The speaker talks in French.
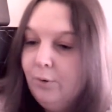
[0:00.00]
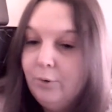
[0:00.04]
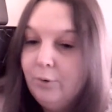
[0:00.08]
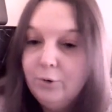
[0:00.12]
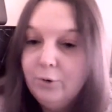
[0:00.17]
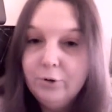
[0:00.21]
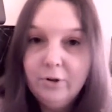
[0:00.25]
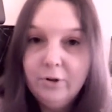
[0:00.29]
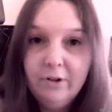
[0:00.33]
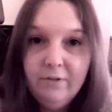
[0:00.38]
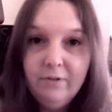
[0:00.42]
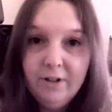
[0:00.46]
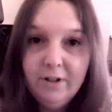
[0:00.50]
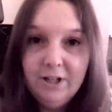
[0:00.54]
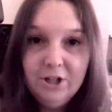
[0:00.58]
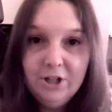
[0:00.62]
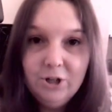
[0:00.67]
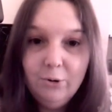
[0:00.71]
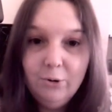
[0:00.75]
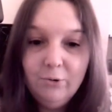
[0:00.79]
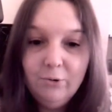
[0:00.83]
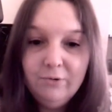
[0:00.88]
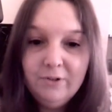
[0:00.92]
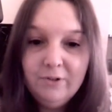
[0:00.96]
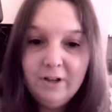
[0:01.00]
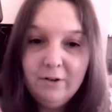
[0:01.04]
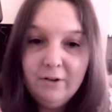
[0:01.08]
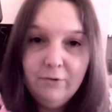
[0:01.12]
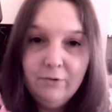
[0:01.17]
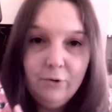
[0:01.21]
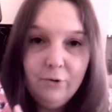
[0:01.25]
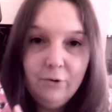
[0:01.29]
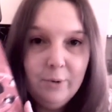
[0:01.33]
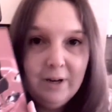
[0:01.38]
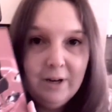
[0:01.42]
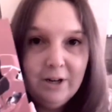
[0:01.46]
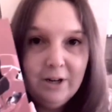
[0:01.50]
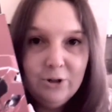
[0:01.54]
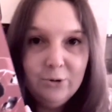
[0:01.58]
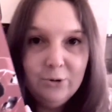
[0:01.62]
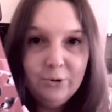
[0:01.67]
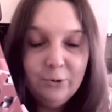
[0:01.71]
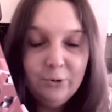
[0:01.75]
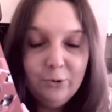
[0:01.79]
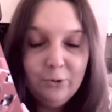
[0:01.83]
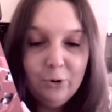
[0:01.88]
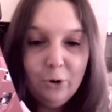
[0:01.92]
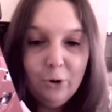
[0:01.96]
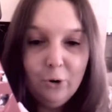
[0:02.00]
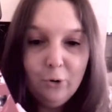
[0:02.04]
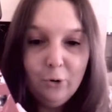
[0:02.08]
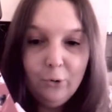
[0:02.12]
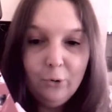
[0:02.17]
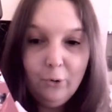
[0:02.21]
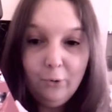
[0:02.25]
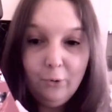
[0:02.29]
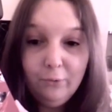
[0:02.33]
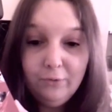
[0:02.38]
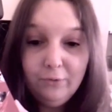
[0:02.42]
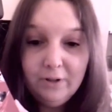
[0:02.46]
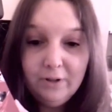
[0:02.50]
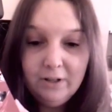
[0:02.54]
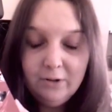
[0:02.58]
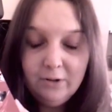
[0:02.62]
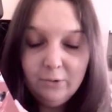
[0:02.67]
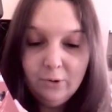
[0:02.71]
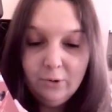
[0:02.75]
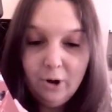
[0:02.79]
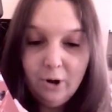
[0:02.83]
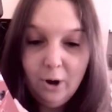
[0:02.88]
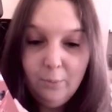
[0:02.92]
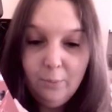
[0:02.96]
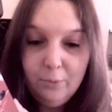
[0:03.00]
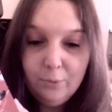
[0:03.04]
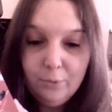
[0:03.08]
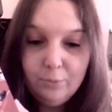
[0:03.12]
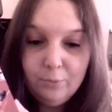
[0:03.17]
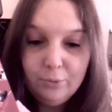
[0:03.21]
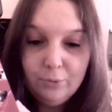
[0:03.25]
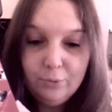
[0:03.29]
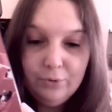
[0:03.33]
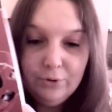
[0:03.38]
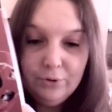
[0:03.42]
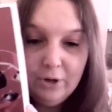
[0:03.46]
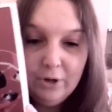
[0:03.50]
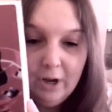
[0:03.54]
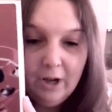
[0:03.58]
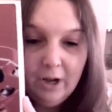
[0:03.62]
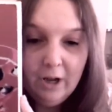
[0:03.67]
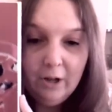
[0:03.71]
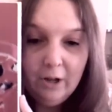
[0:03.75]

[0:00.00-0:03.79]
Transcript: Euh, j'en avais déjà envie avant, mais là j'en ai encore envie euh, un peu plus.